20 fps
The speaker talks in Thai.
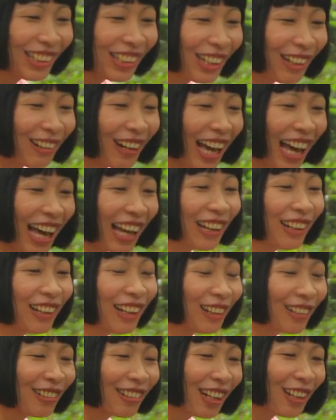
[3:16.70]
เราอ่านแล้ว
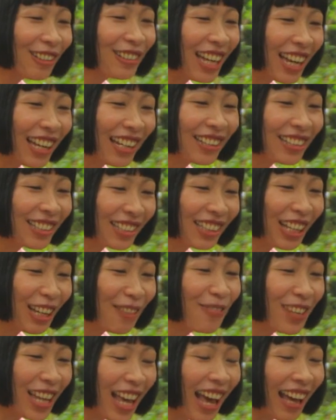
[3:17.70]
เราเข้าใจหนังสือ
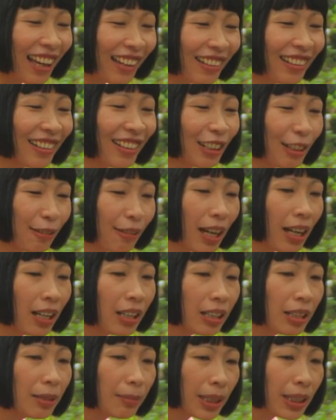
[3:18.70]
เล่มเนี้ยเออว่า
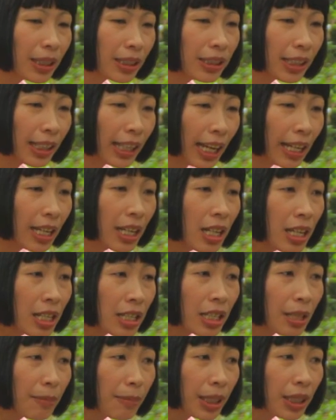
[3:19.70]
เออมันคืออะไร
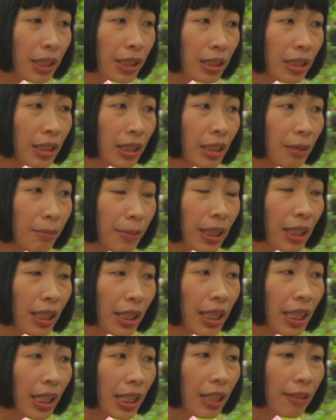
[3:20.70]
จริงมันคือมัน
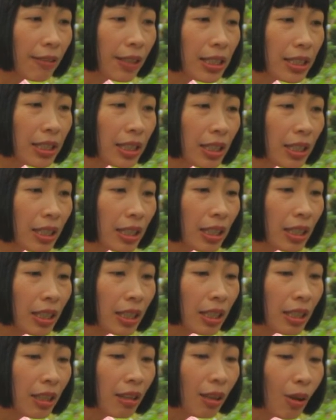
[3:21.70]
ก็เห็นนะว่าจริง
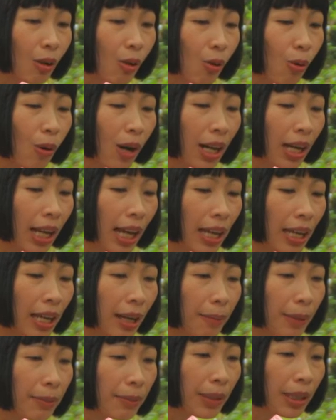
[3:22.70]
แล้วเรากลัวอะไร
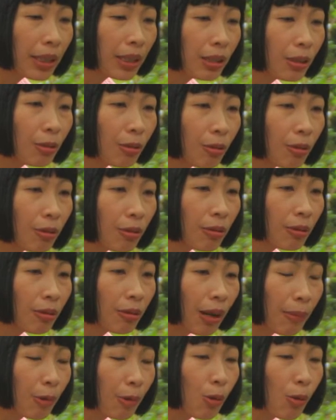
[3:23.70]
อ่ะมันมันคือ
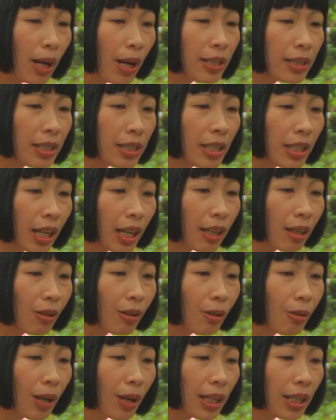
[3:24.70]
ความกลัวจริงอ่ะเรา
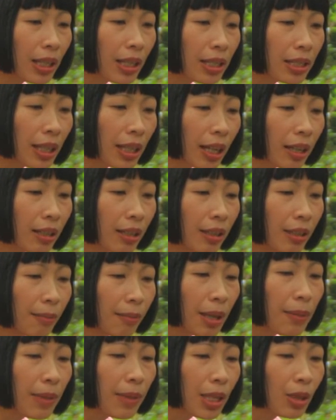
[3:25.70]
กลัวที่จะ
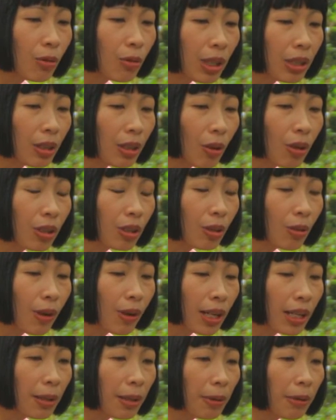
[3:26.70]
ไม่มีตัวตนก
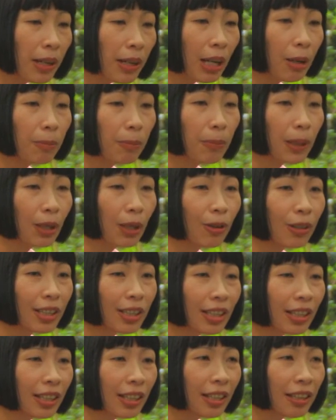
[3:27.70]
ลัวที่เพราะว่าเราเป็นคน
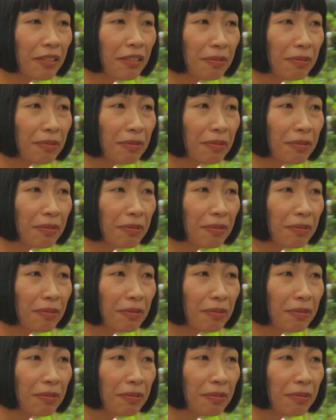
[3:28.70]
ที่